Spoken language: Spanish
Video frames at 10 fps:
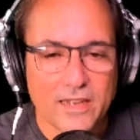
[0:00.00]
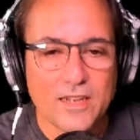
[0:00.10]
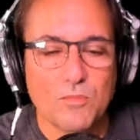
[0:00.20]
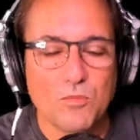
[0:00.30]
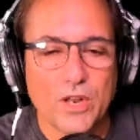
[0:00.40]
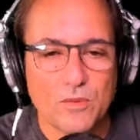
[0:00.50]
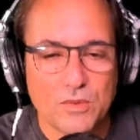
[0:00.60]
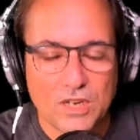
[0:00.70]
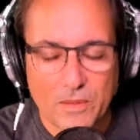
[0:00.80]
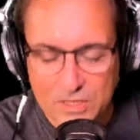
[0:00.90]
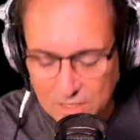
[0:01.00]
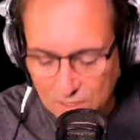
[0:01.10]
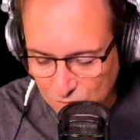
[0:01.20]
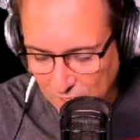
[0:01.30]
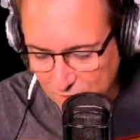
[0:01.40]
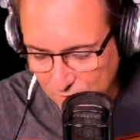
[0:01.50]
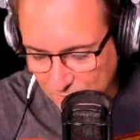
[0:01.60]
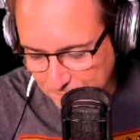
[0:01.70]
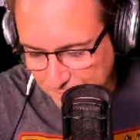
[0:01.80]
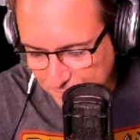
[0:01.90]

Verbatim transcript: Ya. Bueno, miren, la seguí contando.